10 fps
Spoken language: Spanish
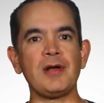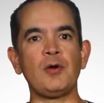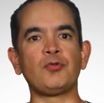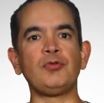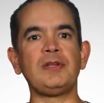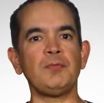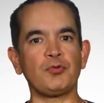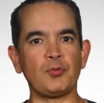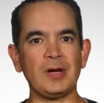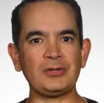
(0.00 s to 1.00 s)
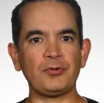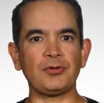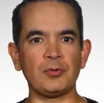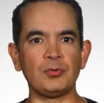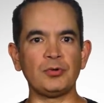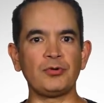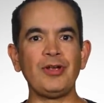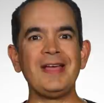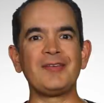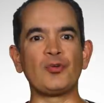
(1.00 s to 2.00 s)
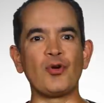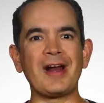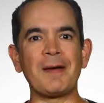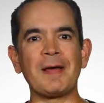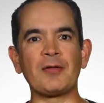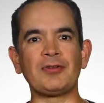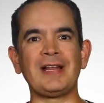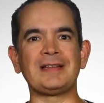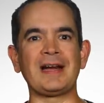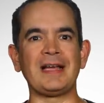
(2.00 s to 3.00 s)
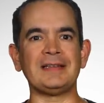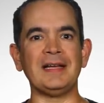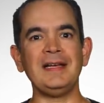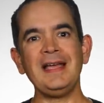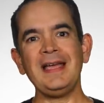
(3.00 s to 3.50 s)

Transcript: los últimos 4 segundos son grabados a la tarjeta.